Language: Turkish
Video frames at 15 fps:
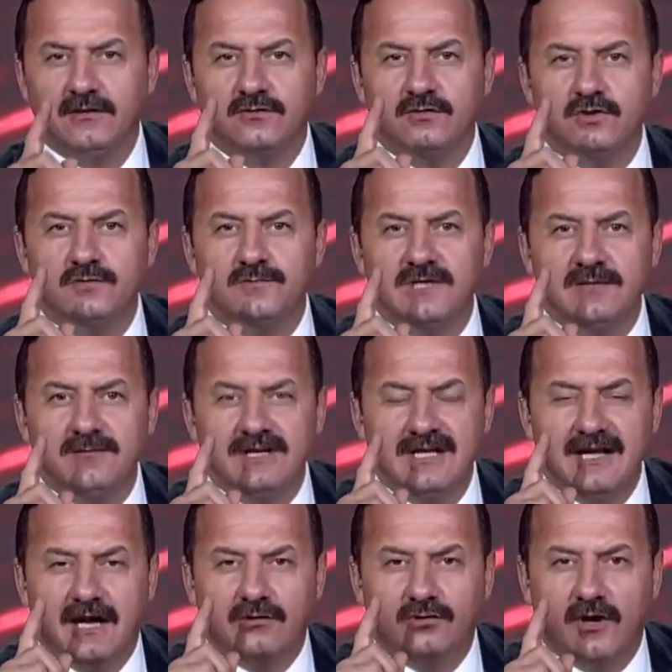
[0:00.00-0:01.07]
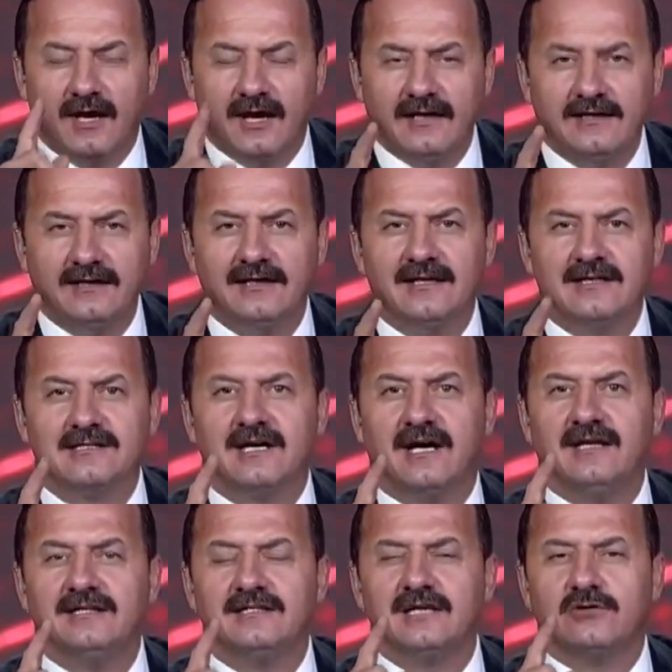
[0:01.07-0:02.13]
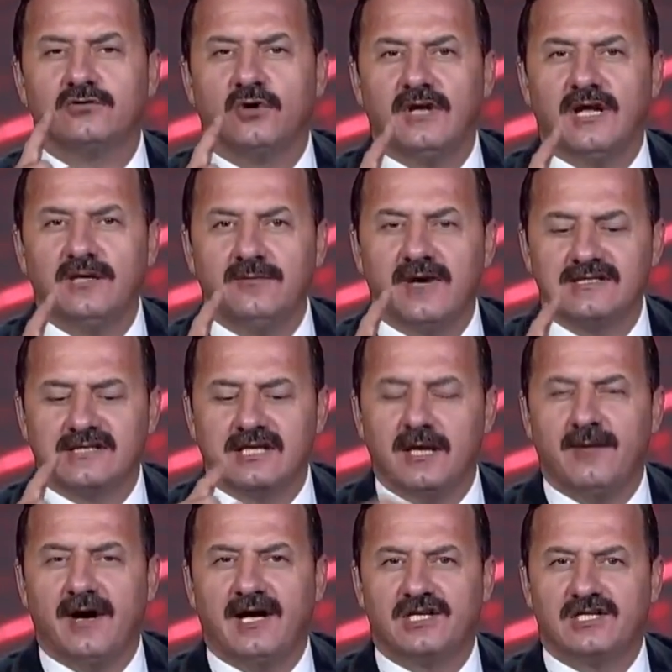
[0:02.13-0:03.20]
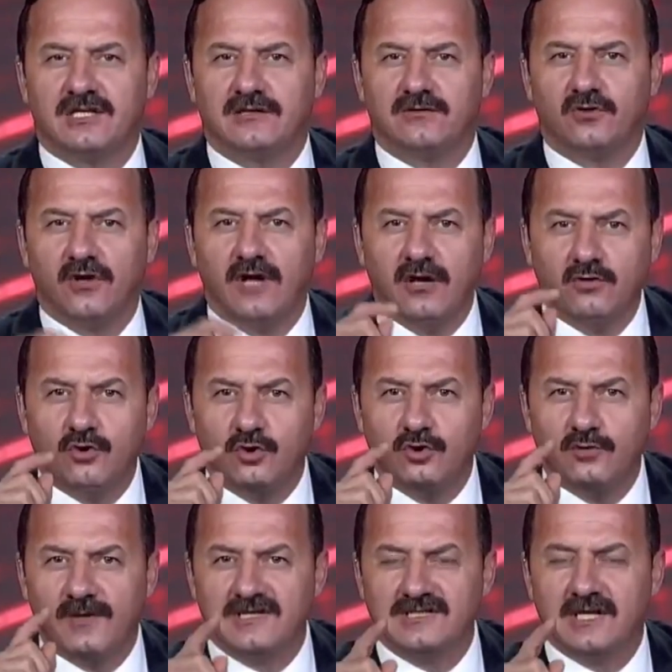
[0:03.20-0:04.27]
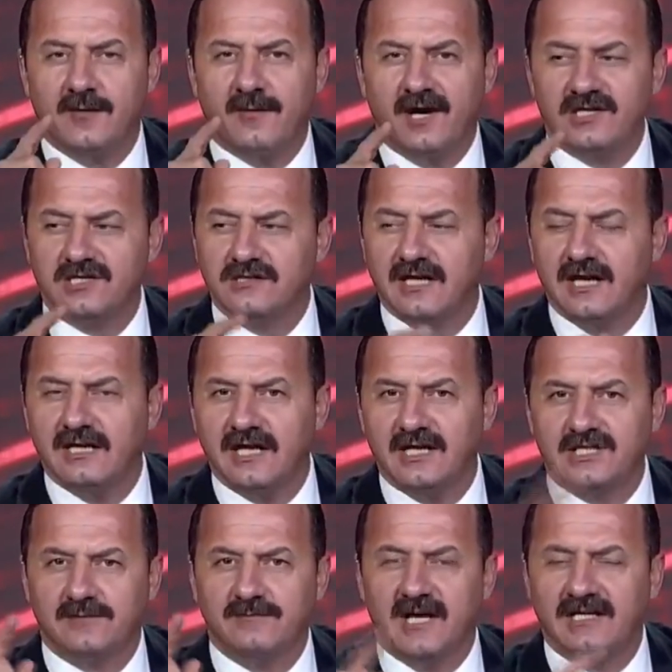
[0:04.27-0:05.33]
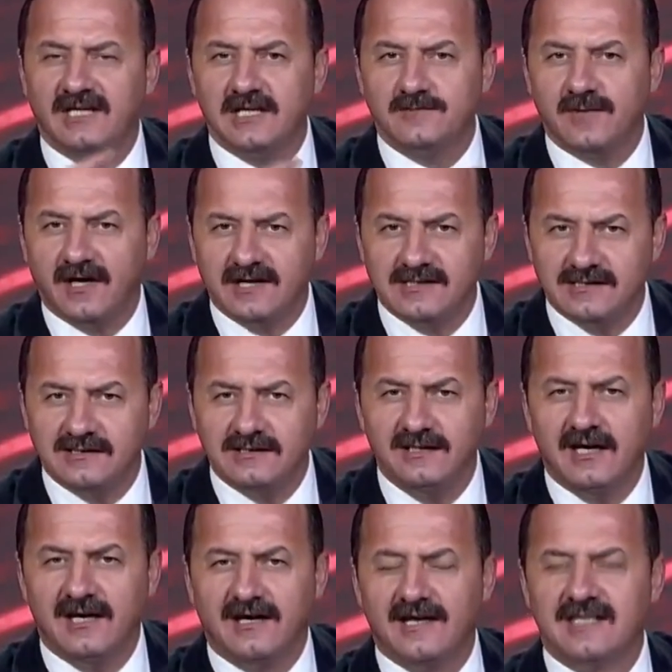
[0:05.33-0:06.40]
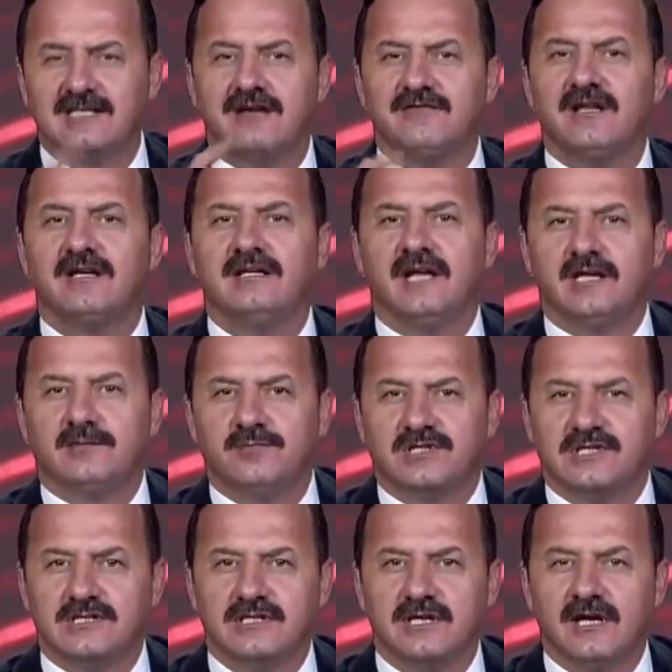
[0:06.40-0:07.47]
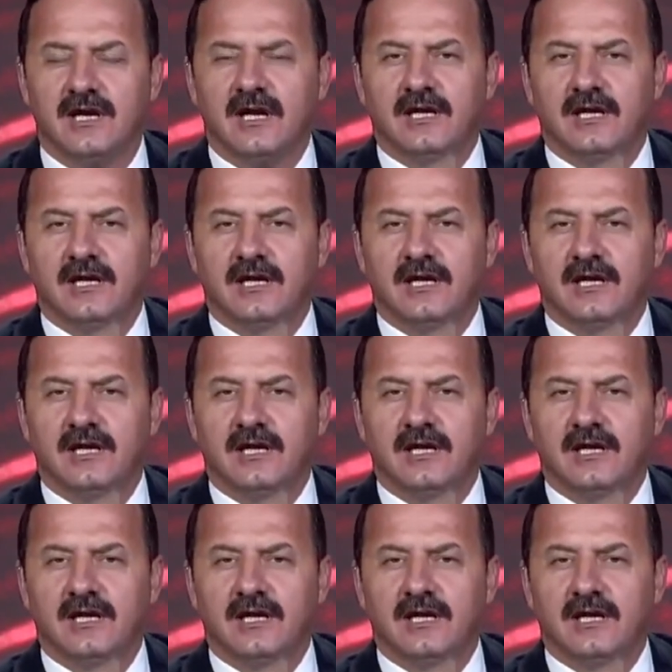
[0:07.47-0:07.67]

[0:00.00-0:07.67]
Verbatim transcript: 101 milyar dolar sadece doları baskılamak için, dolar kurunu baskılamak için elden çık Merkez Bankası'nın rezervlerini eritmişiz.